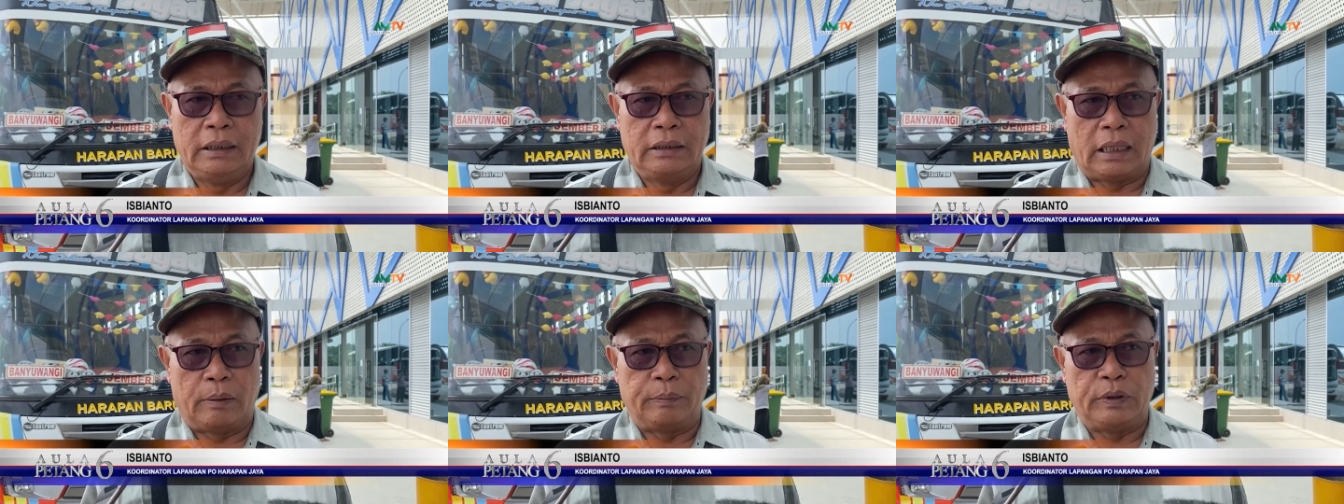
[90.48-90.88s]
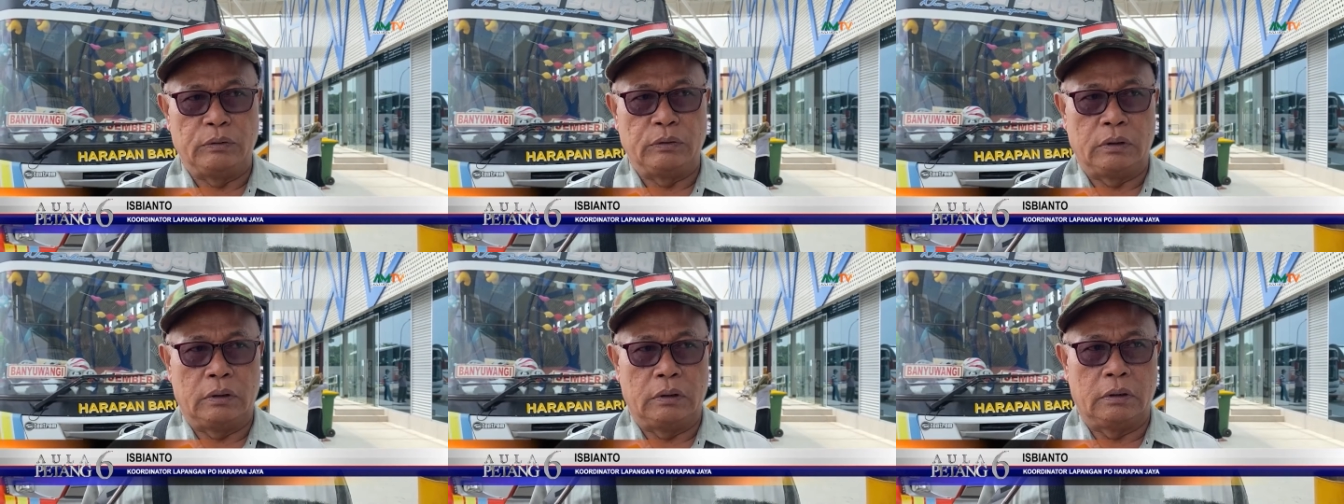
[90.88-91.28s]
tapi
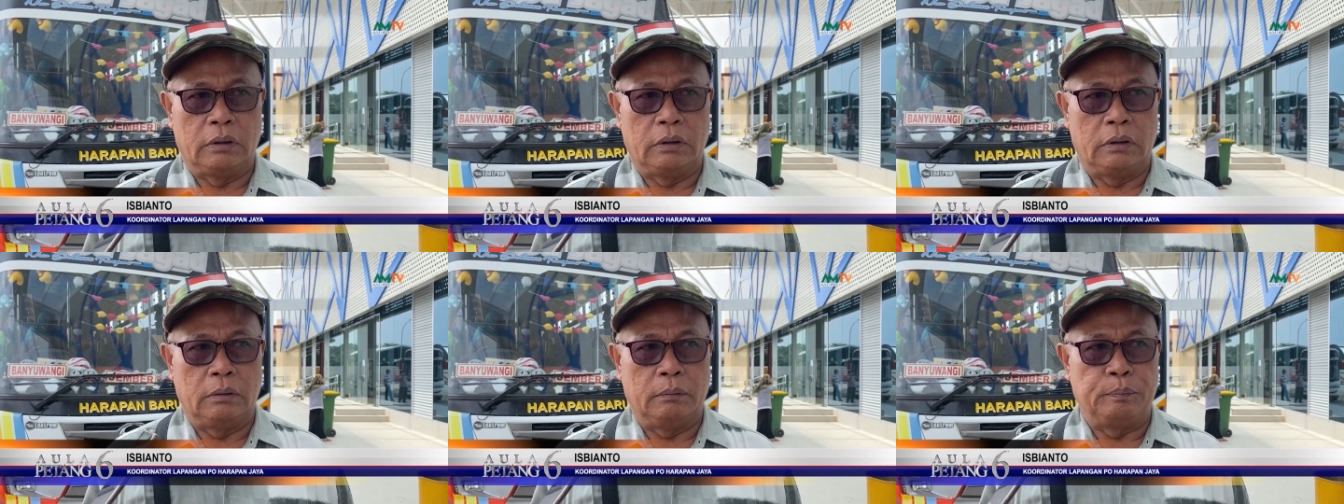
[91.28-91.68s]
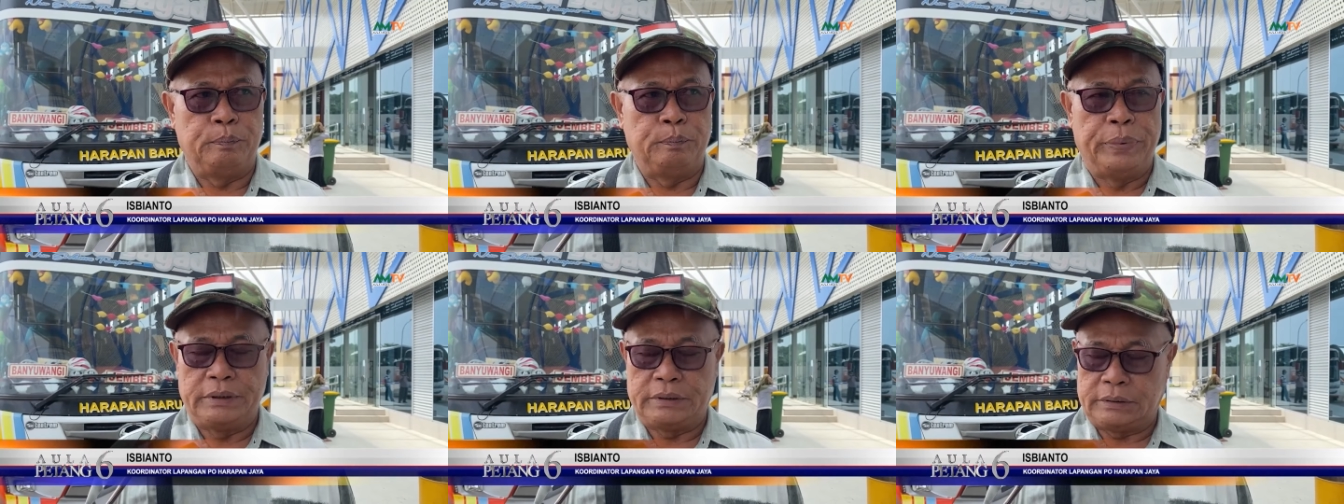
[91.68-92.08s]
untuk
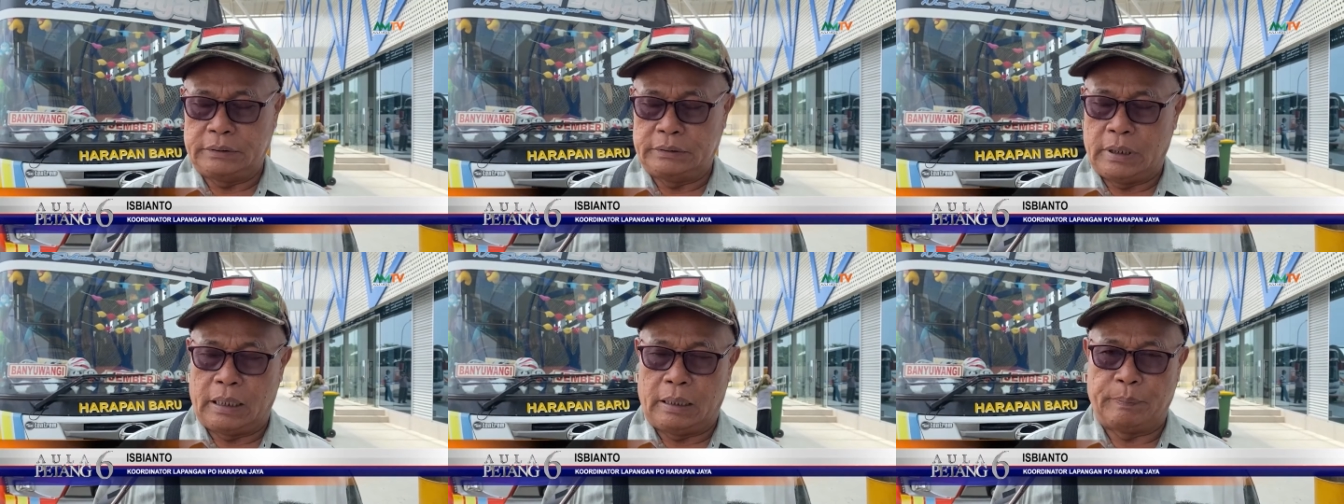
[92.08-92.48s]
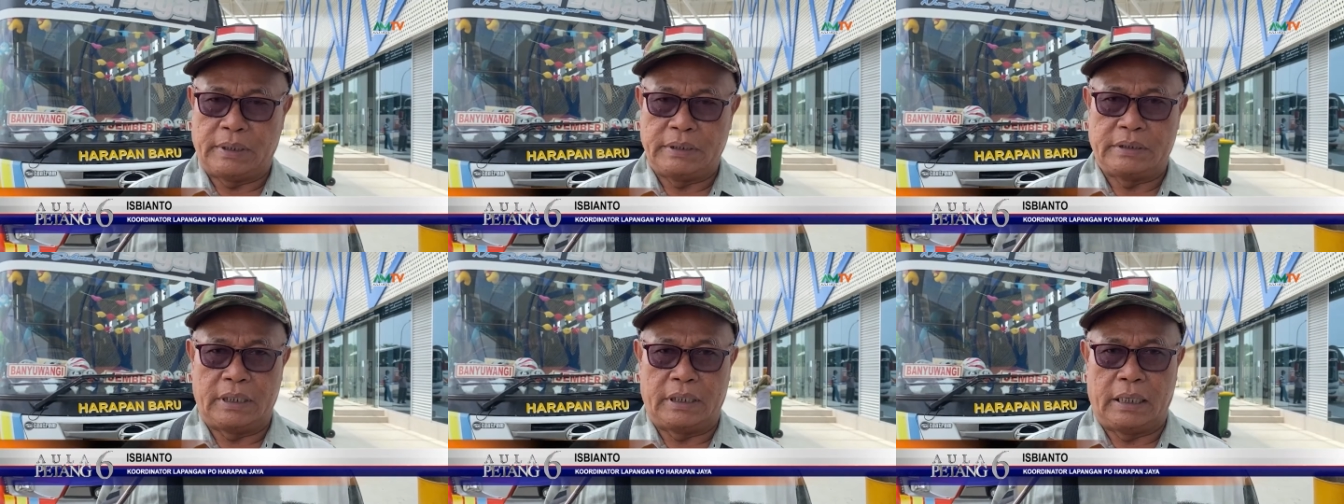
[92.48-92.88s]
bis
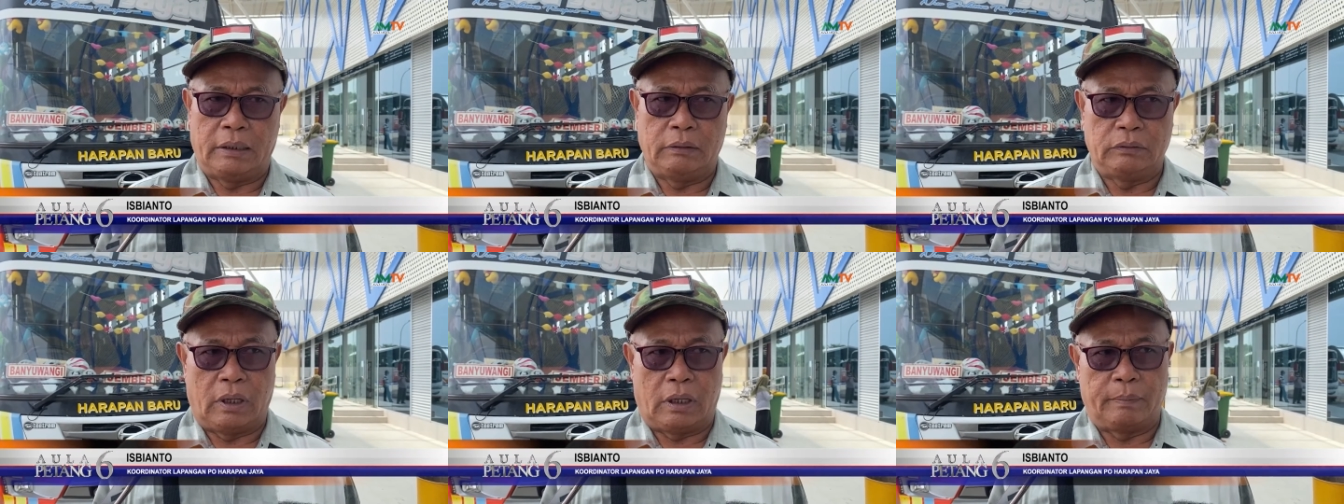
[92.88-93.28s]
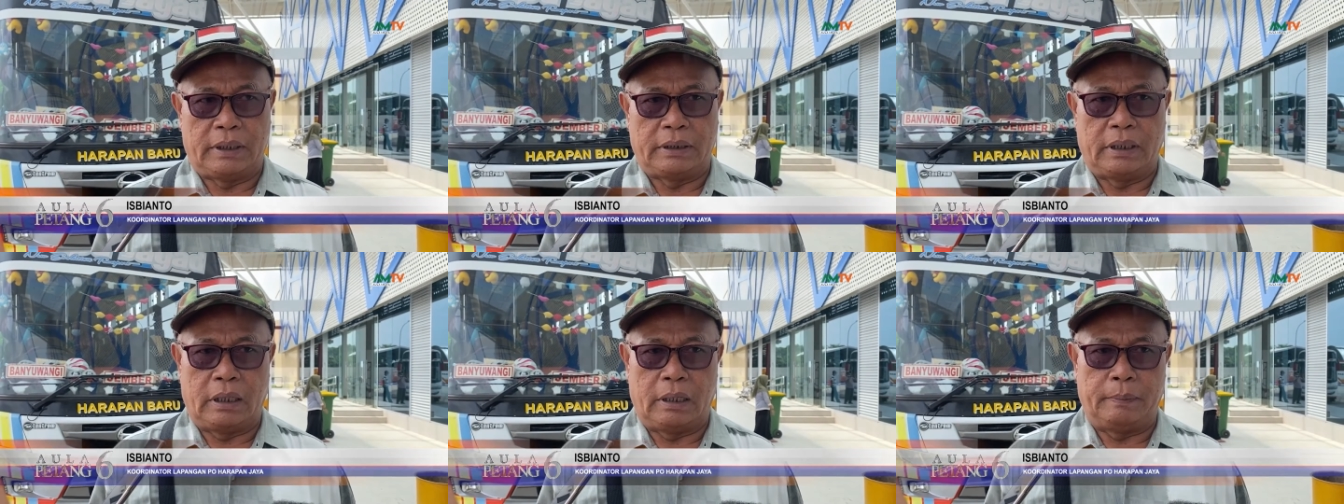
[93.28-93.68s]
Harapan Jaya, untuk
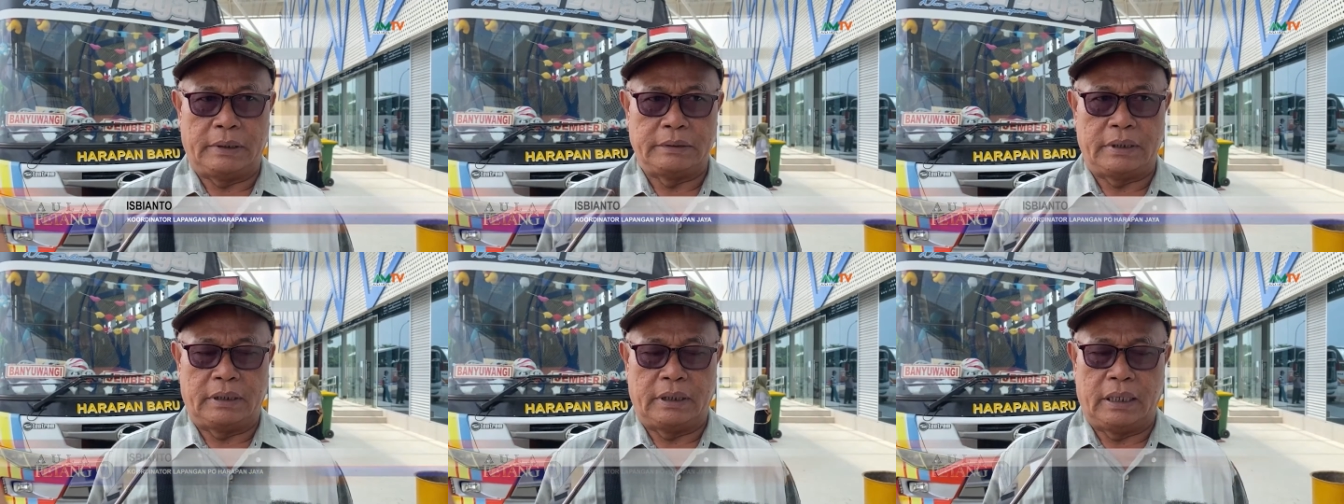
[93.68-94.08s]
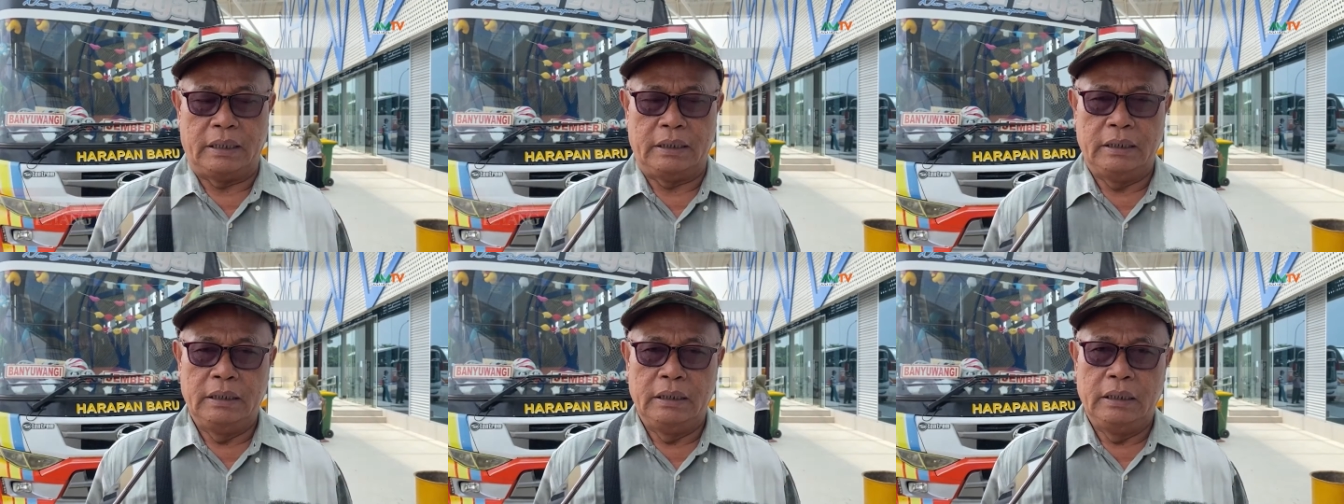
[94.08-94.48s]
armada Harapan
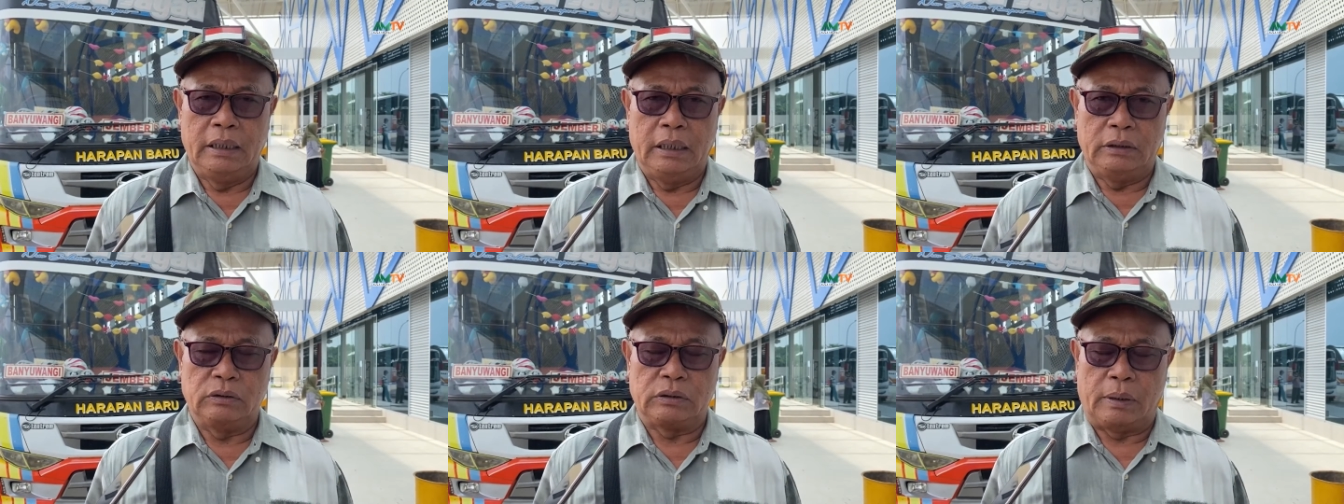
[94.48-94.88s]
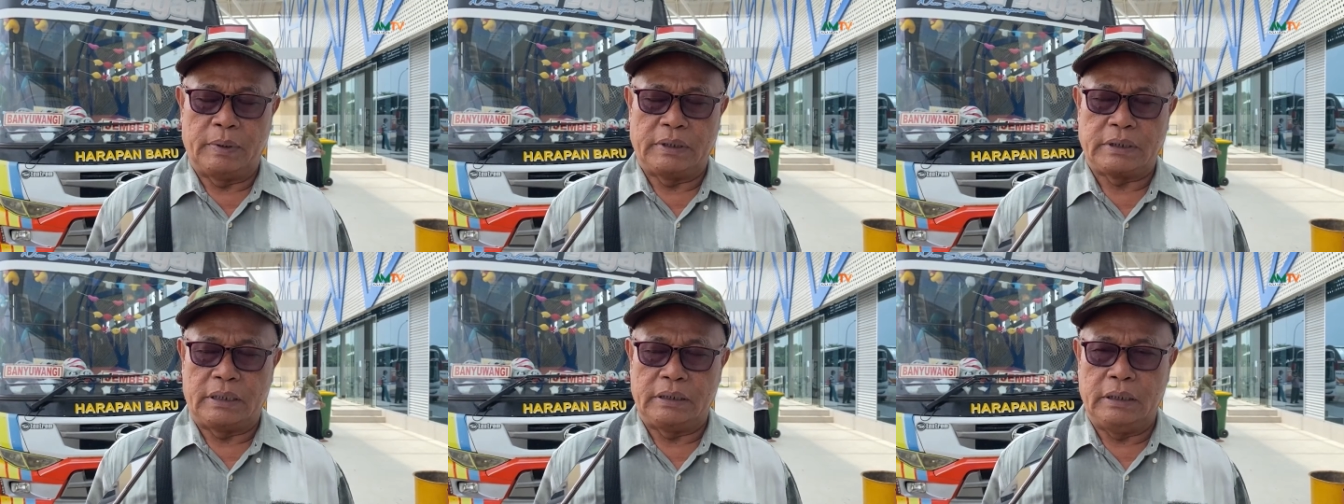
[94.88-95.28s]
Jaya, itu
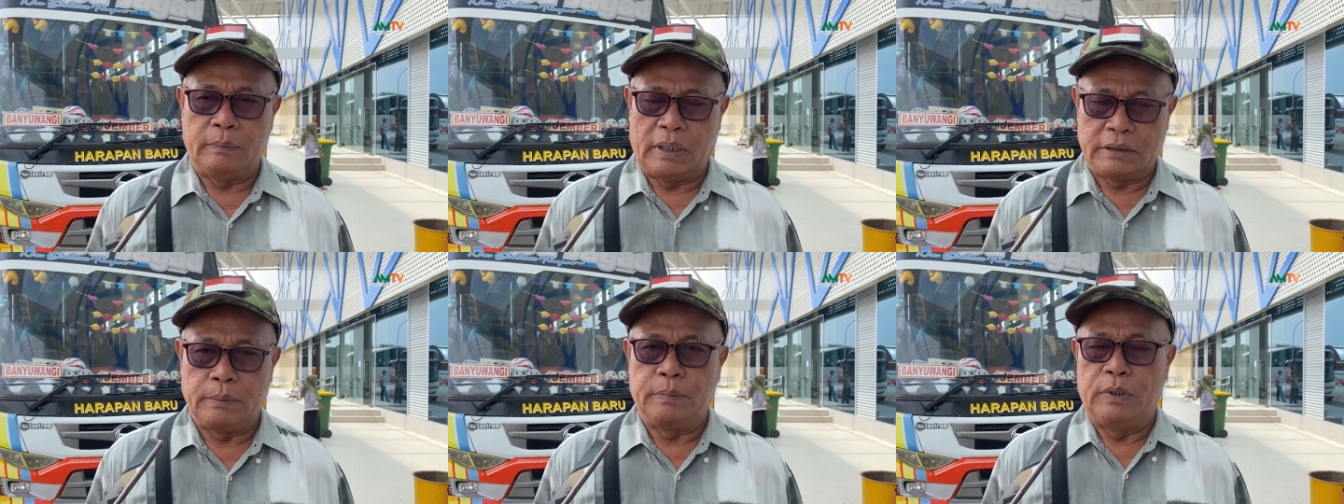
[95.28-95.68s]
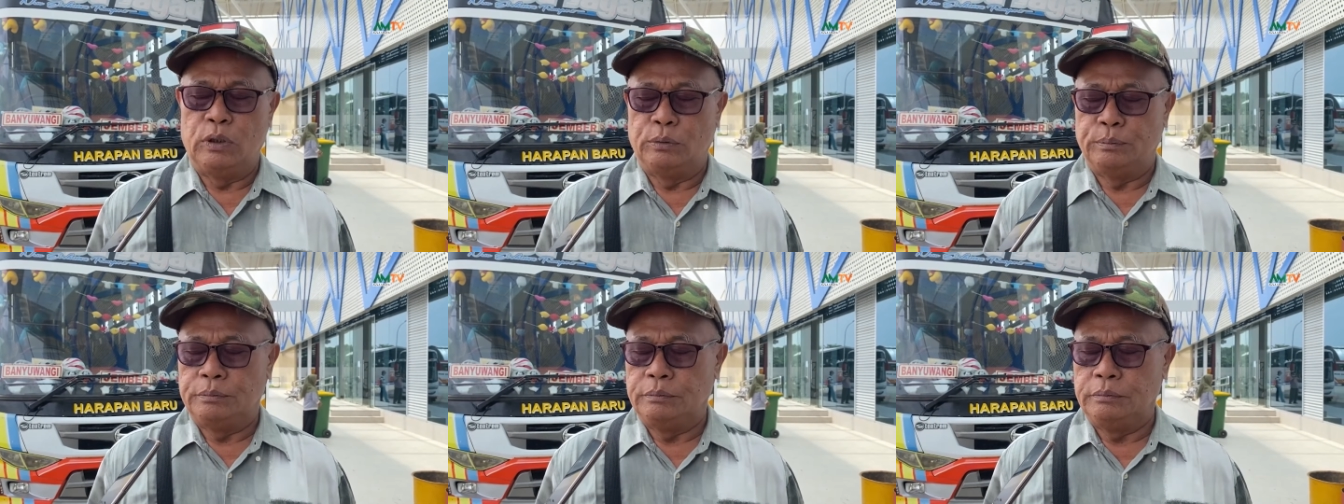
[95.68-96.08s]
sampai saat ini masih
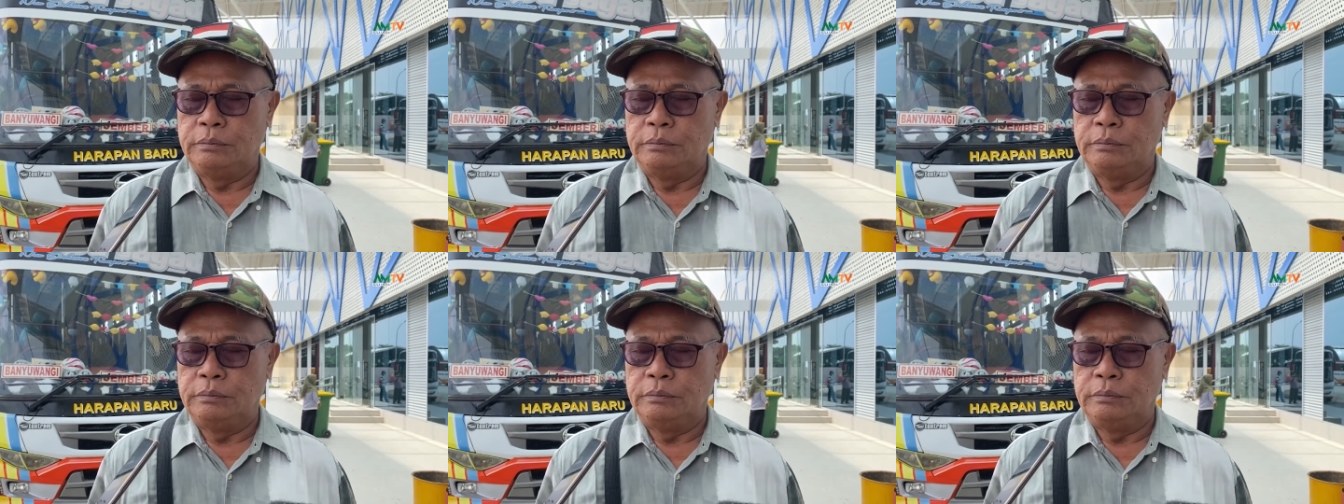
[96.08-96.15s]
belum.